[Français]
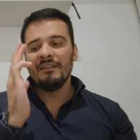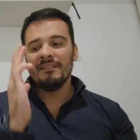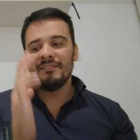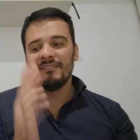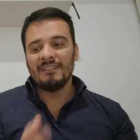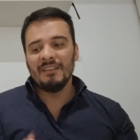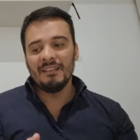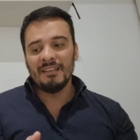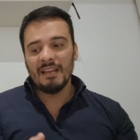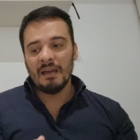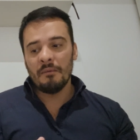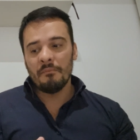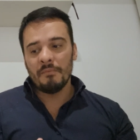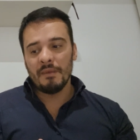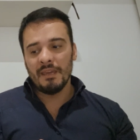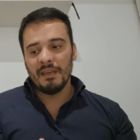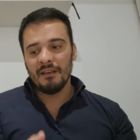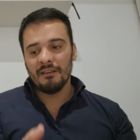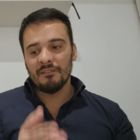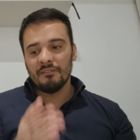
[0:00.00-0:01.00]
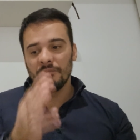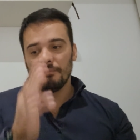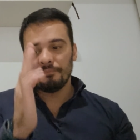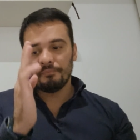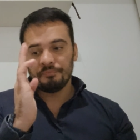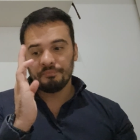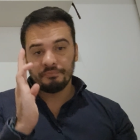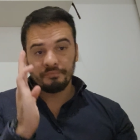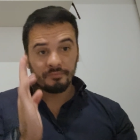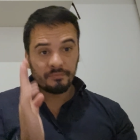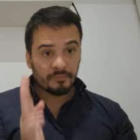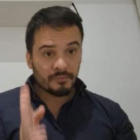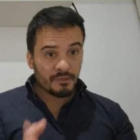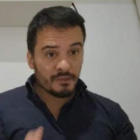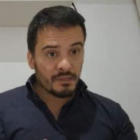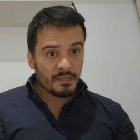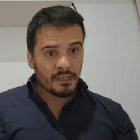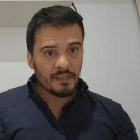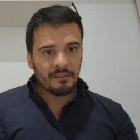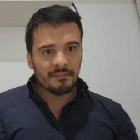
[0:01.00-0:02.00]
c'est de la merde,
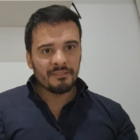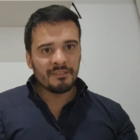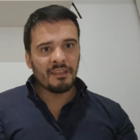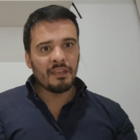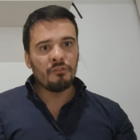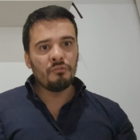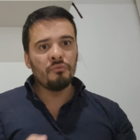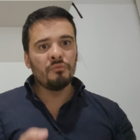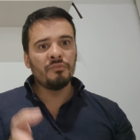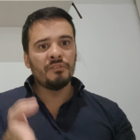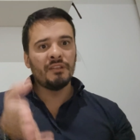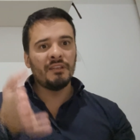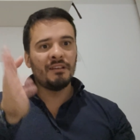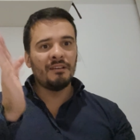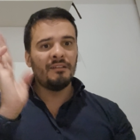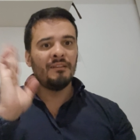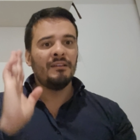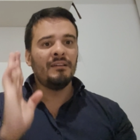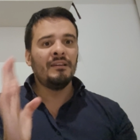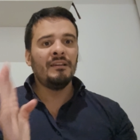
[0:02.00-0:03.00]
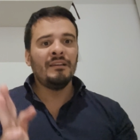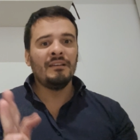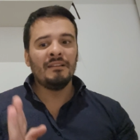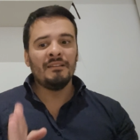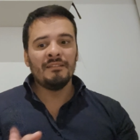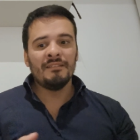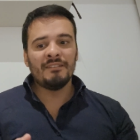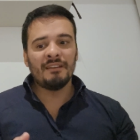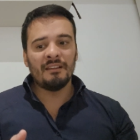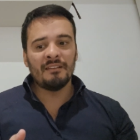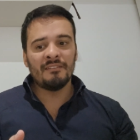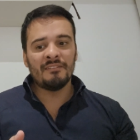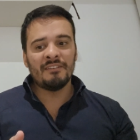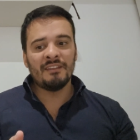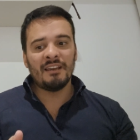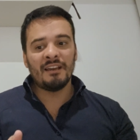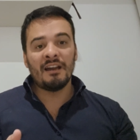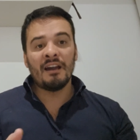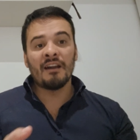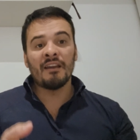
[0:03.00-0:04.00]
c'est inutile, ça ne
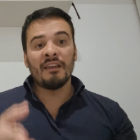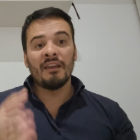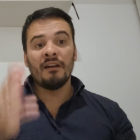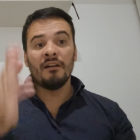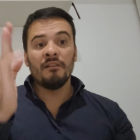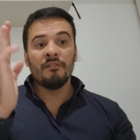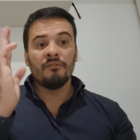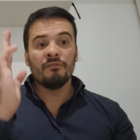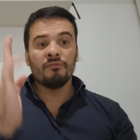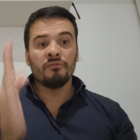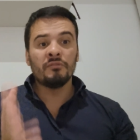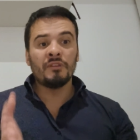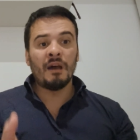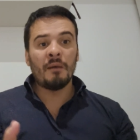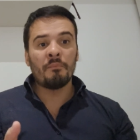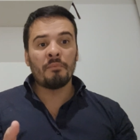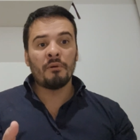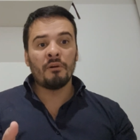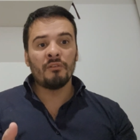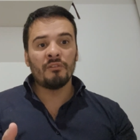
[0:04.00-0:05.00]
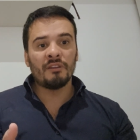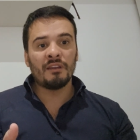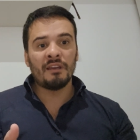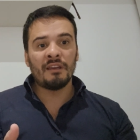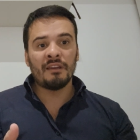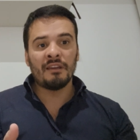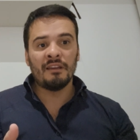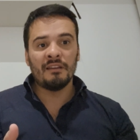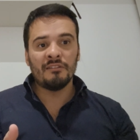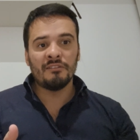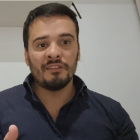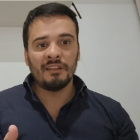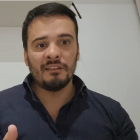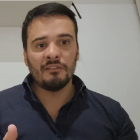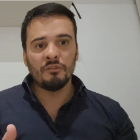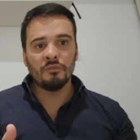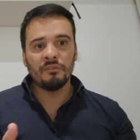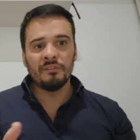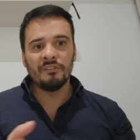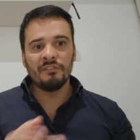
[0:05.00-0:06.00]
sert à rien, vous n'apprendrez rien de
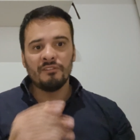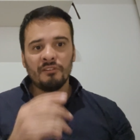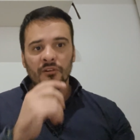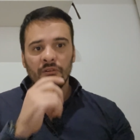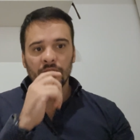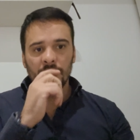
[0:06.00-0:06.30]
cette audition.